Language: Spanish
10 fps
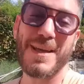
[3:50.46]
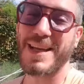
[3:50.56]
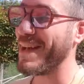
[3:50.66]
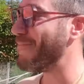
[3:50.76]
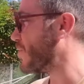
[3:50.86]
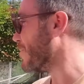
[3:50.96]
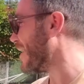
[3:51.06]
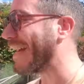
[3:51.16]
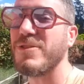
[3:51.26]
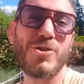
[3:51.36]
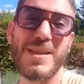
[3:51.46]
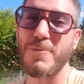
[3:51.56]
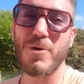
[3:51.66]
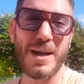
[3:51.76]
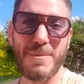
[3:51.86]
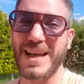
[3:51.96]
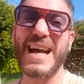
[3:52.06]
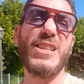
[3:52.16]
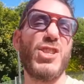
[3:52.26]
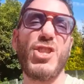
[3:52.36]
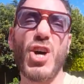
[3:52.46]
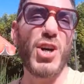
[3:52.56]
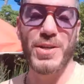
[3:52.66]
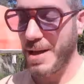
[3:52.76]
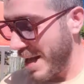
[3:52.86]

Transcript: Me encantó, me encantó esta mujer, me encantó.